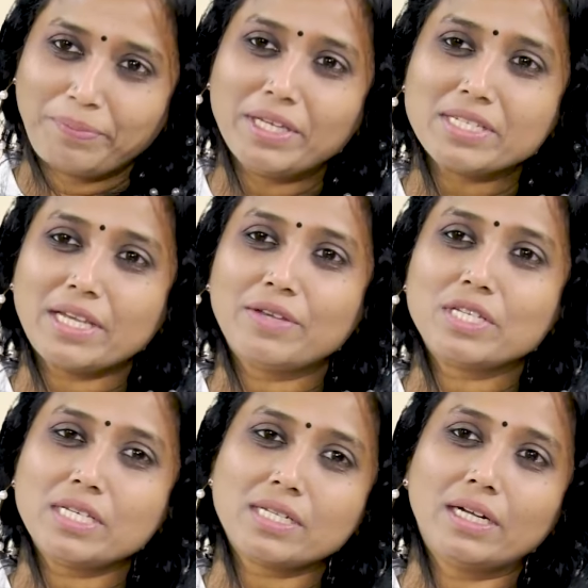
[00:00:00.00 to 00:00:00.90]
మీరు సేవ్
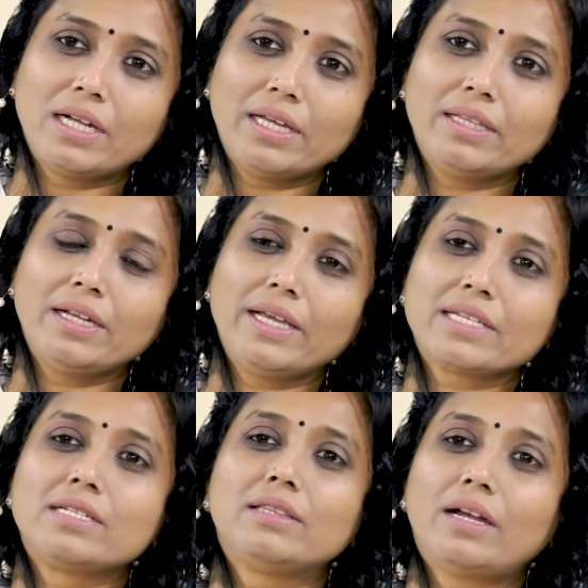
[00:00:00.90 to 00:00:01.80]
చేసినట్లయితే
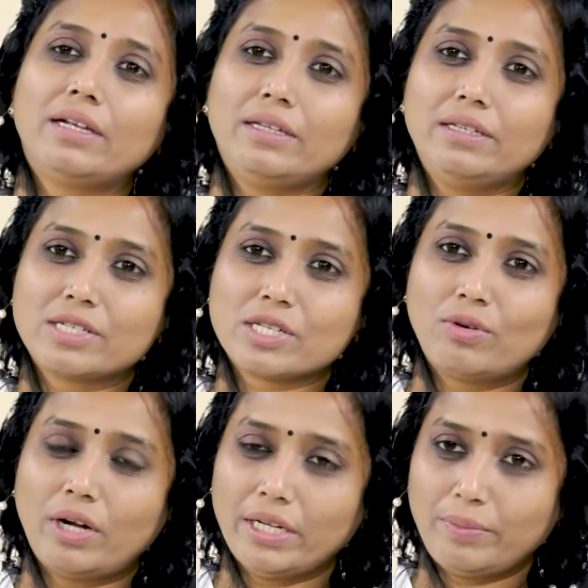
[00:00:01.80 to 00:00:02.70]
నెక్స్ట్ థర్టీ ఇయర్స్
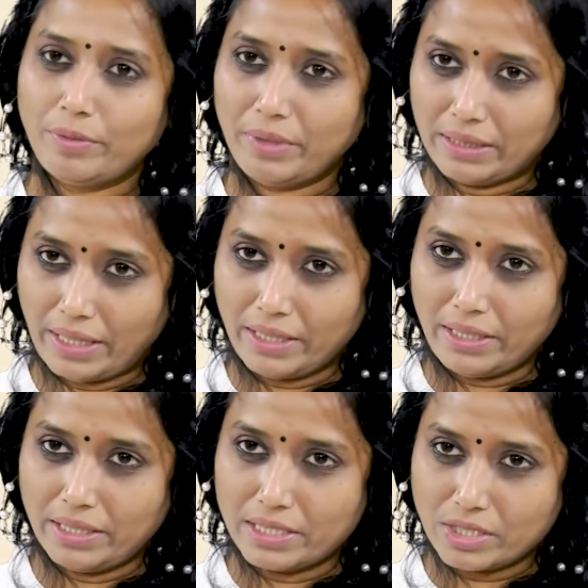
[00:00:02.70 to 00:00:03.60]
లో అంటే ఇప్పుడు మీరు
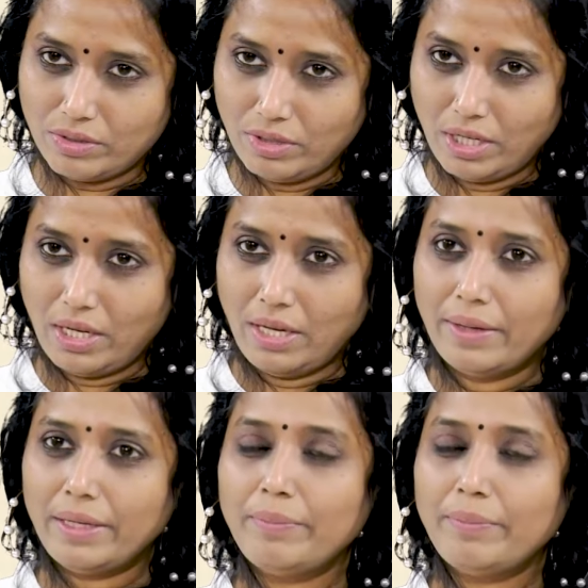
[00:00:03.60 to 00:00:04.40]
థర్టీ ఇయర్స్ hmm.